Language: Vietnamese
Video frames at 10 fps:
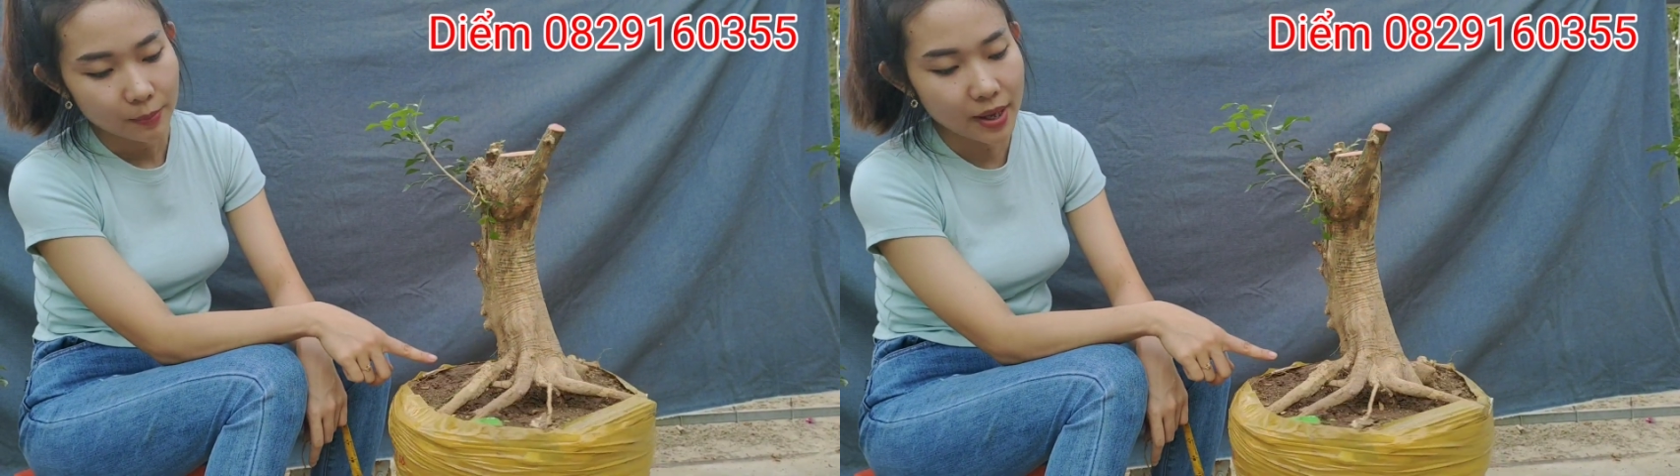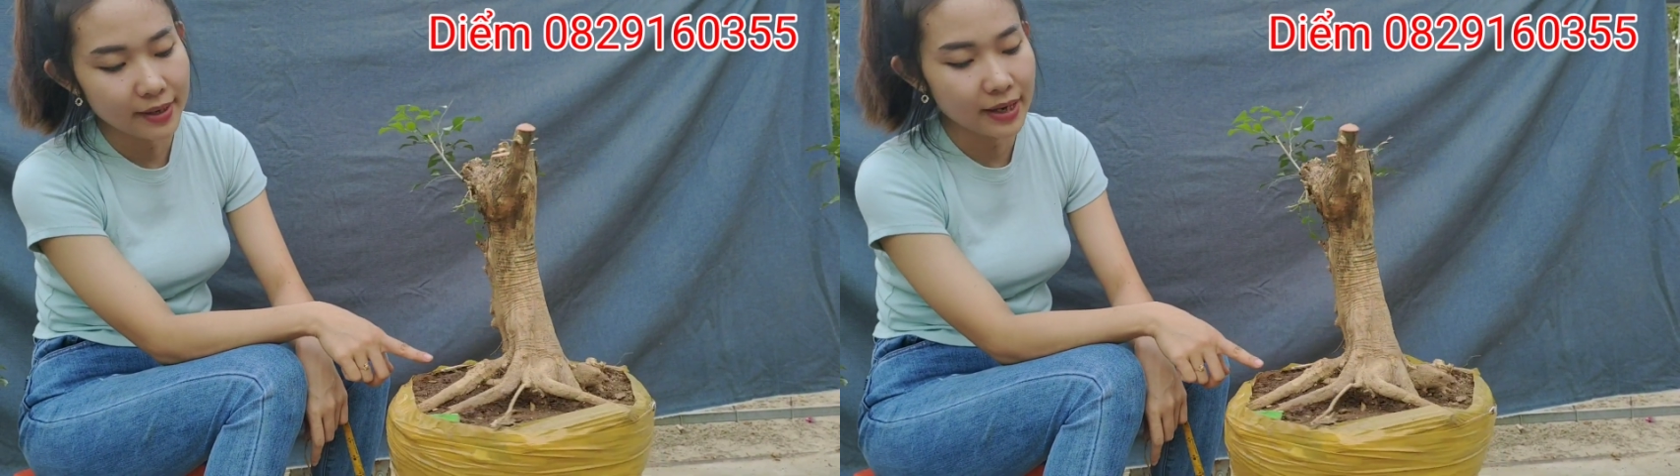
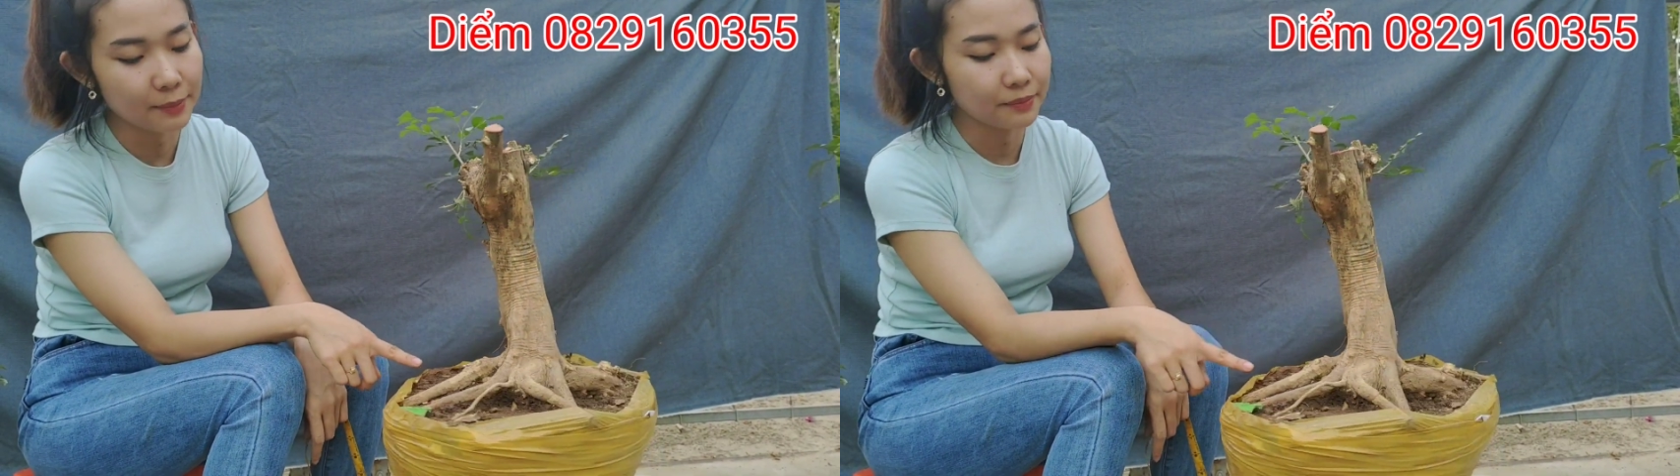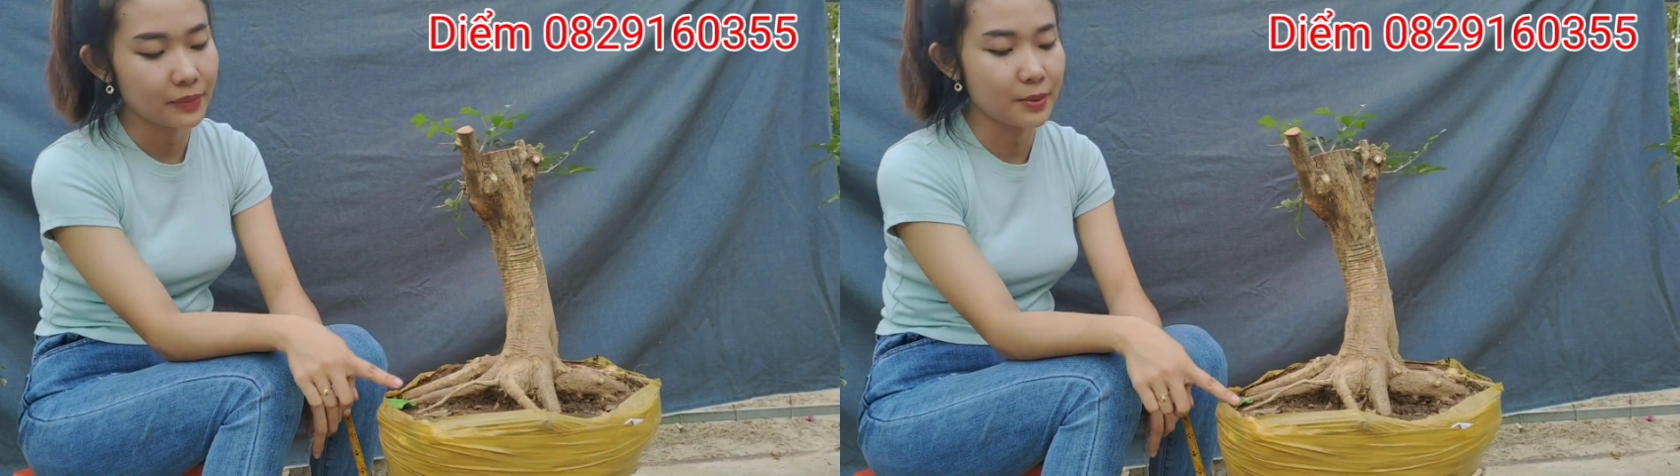B5,
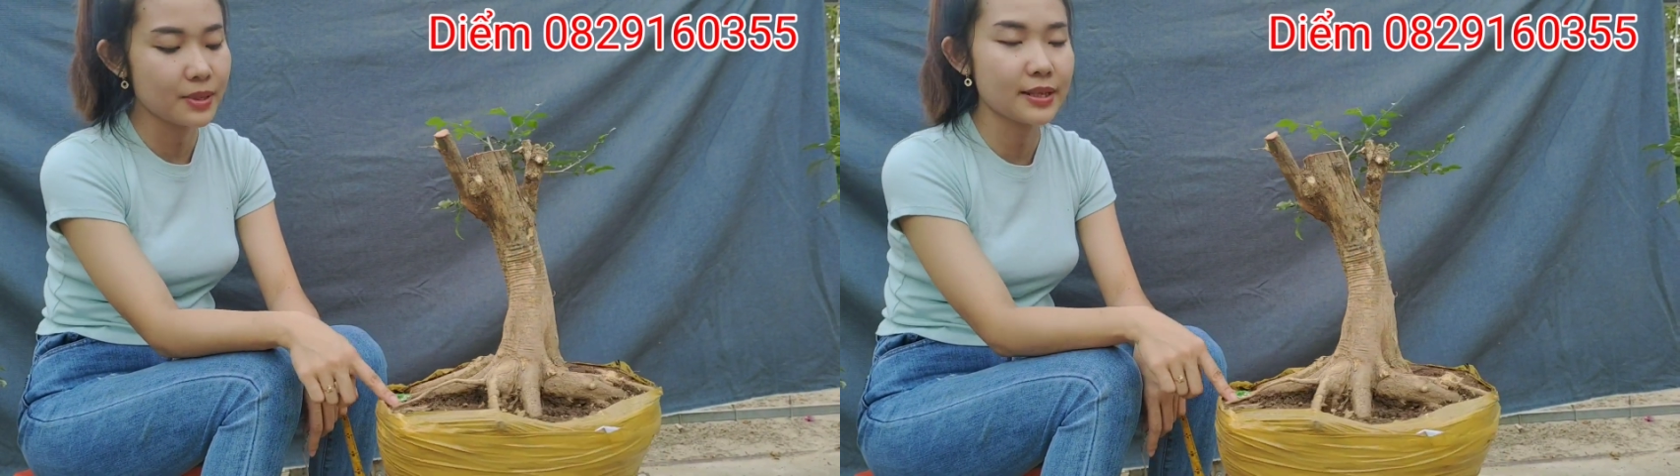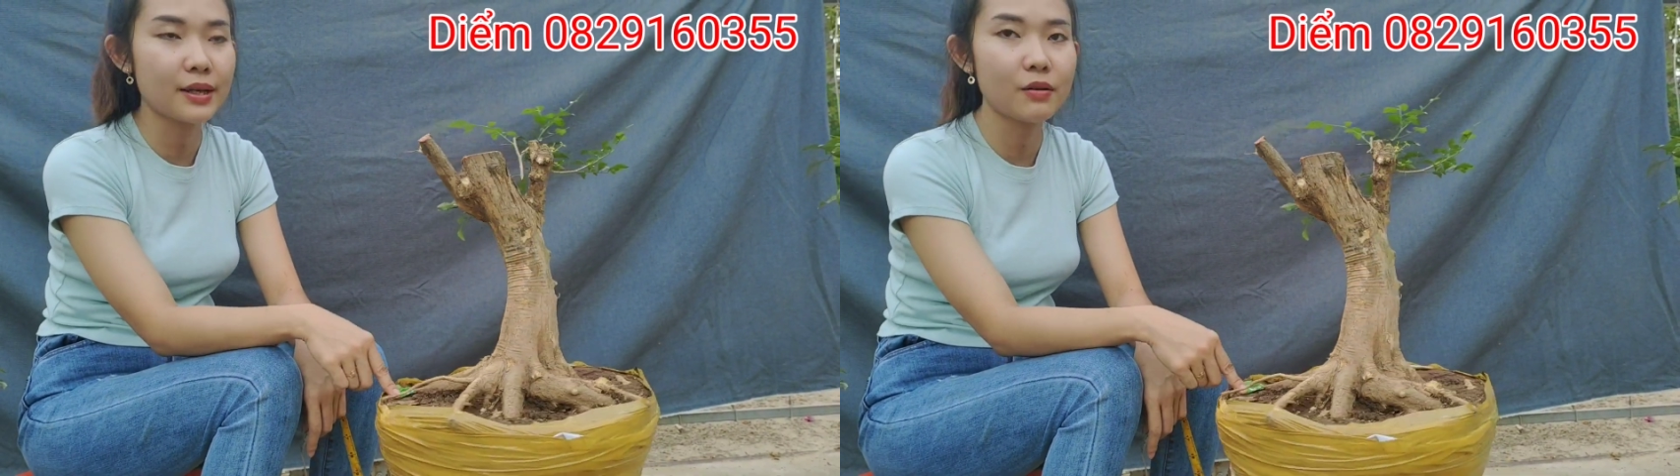em
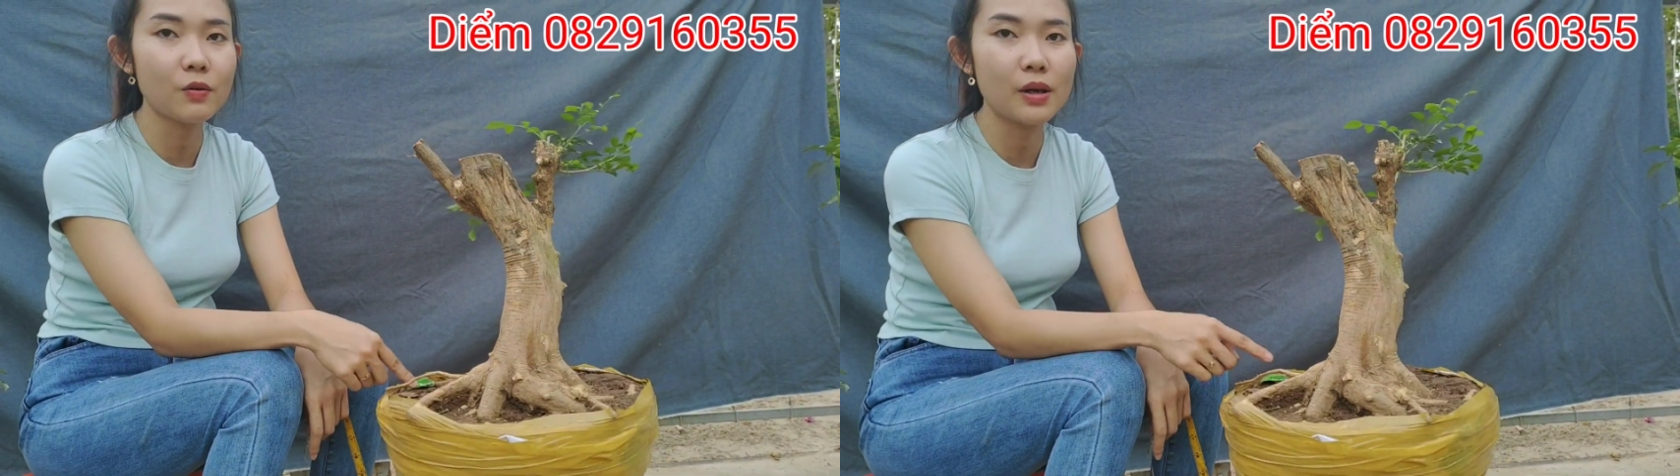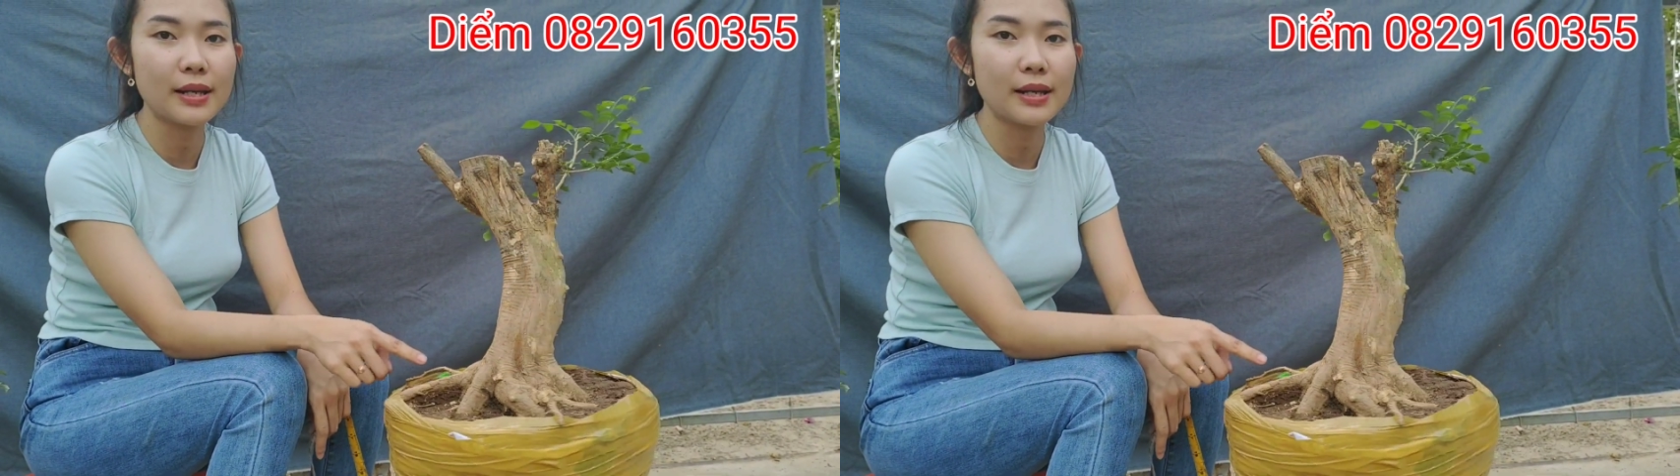xin giao lưu